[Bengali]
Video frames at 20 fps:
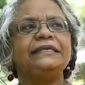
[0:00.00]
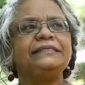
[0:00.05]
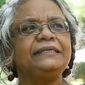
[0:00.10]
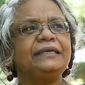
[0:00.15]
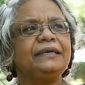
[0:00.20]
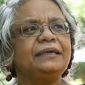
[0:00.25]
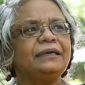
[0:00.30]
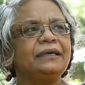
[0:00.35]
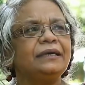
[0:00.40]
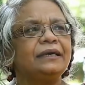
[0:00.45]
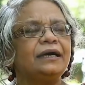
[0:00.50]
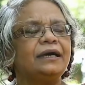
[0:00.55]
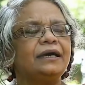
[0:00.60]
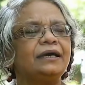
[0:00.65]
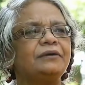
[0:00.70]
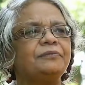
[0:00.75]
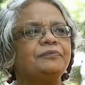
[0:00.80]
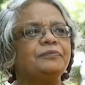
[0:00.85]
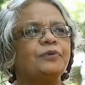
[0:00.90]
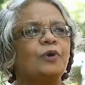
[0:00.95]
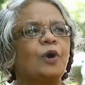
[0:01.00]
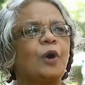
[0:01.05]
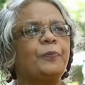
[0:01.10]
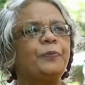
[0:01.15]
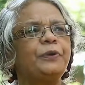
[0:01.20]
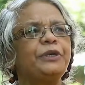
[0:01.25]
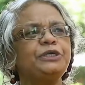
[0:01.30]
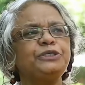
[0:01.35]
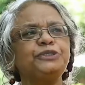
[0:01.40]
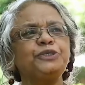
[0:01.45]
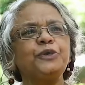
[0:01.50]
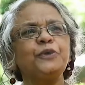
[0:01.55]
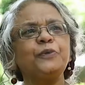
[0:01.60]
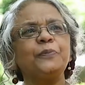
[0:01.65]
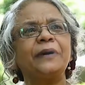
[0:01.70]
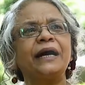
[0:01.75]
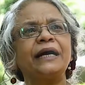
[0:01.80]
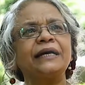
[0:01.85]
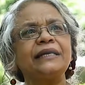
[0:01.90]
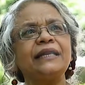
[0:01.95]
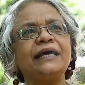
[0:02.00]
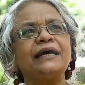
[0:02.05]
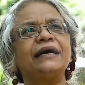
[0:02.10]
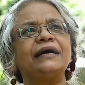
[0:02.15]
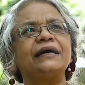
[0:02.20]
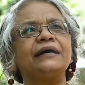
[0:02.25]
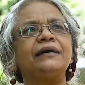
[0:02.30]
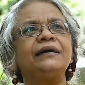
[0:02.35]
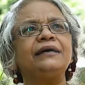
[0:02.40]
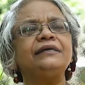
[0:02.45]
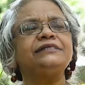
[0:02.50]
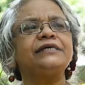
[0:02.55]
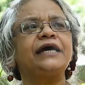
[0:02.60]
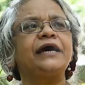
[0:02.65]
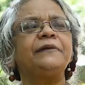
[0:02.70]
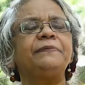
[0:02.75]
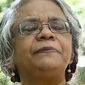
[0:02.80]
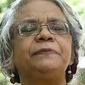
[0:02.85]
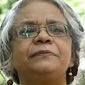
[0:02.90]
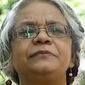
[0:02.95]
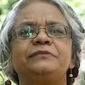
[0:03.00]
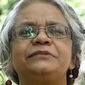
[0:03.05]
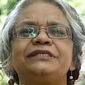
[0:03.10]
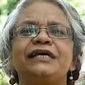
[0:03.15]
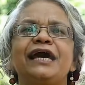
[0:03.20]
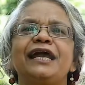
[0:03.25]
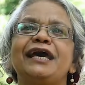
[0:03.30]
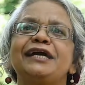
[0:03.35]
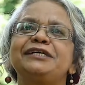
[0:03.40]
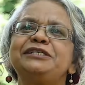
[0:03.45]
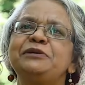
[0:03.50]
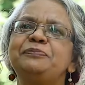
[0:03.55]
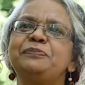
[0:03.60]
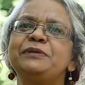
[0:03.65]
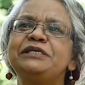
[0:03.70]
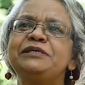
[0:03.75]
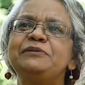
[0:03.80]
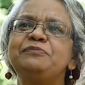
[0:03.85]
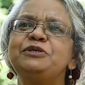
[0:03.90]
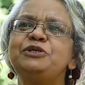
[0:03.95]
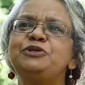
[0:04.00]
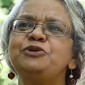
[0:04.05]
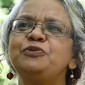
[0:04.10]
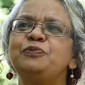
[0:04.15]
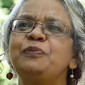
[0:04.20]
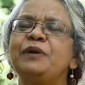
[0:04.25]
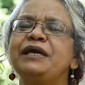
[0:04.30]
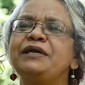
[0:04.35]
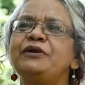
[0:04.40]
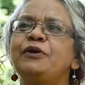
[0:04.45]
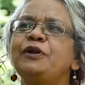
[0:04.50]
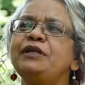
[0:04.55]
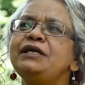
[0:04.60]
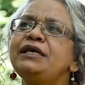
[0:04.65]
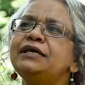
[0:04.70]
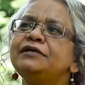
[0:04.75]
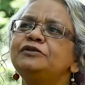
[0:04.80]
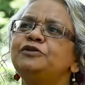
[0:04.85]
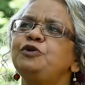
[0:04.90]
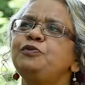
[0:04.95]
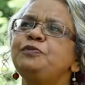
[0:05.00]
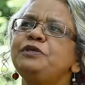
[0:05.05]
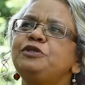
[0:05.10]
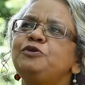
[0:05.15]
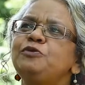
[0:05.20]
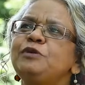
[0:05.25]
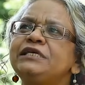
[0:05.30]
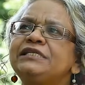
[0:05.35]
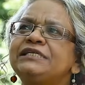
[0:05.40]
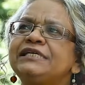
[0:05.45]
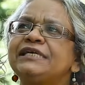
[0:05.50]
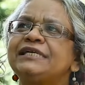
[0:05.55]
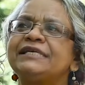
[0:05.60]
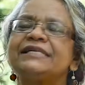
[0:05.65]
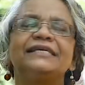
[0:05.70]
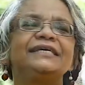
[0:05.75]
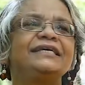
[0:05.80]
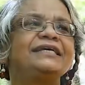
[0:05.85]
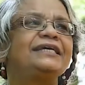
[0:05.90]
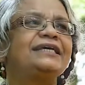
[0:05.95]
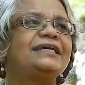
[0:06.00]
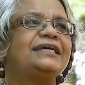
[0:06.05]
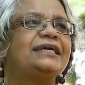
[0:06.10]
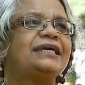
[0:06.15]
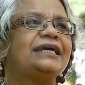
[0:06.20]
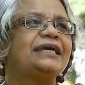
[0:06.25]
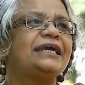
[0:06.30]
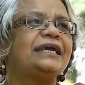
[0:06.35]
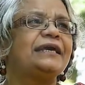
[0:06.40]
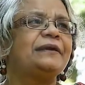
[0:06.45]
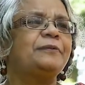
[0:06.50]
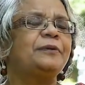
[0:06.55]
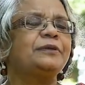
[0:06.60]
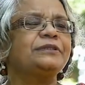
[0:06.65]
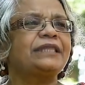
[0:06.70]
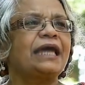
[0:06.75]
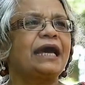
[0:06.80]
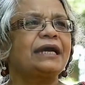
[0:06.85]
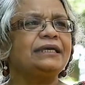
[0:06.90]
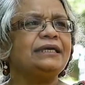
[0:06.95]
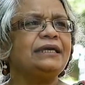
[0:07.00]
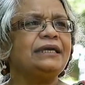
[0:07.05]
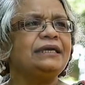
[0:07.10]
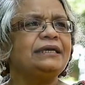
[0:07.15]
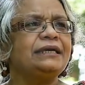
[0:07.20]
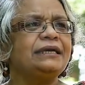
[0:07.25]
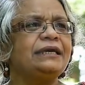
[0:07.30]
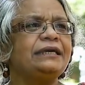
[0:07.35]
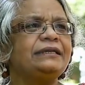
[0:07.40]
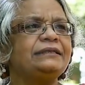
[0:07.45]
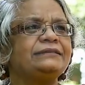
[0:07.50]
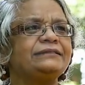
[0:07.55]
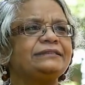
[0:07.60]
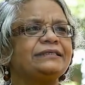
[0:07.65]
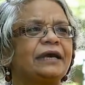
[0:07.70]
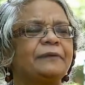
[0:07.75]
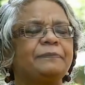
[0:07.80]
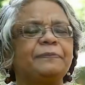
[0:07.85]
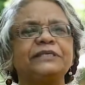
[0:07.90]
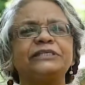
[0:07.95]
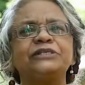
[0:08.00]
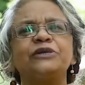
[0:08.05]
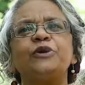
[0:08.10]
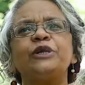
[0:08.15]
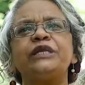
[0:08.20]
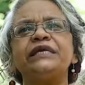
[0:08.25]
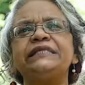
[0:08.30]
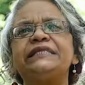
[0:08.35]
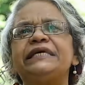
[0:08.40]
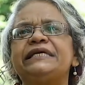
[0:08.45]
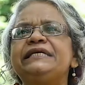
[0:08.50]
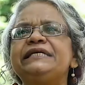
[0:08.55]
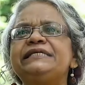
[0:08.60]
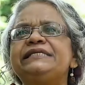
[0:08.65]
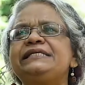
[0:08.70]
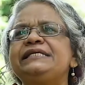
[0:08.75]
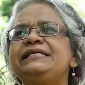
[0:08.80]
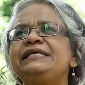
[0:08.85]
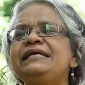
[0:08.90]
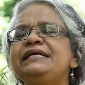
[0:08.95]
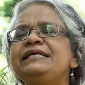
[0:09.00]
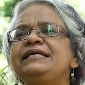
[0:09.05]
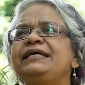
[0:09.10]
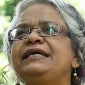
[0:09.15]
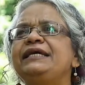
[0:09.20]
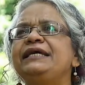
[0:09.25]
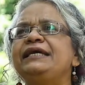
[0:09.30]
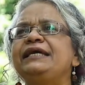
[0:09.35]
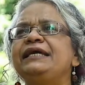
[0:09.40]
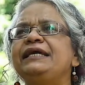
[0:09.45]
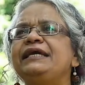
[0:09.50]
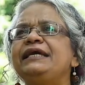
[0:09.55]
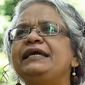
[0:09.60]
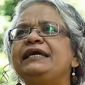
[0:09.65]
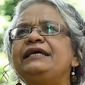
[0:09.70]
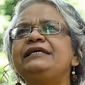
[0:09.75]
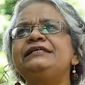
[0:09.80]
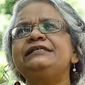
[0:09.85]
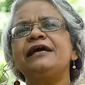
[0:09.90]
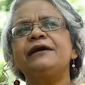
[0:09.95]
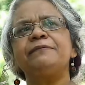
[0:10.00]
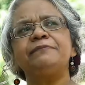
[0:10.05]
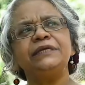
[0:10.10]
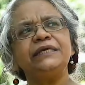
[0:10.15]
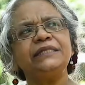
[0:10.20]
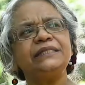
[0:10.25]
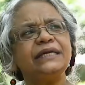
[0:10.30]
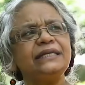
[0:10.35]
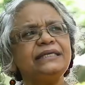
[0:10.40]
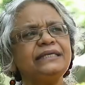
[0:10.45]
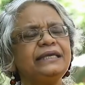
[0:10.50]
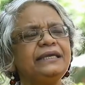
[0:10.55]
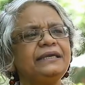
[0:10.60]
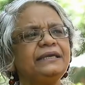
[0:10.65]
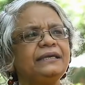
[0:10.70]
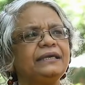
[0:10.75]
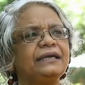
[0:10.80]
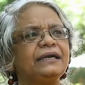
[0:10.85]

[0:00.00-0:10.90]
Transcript: এই যে অপরেজীয় বাংলা যার যার আশেপাশে মিশুক ভাই অনেক ছবি তুলেছেন এবং তাকে এর চারপাশে অনেক দেখেছি এর সামনে দাঁড়িয়ে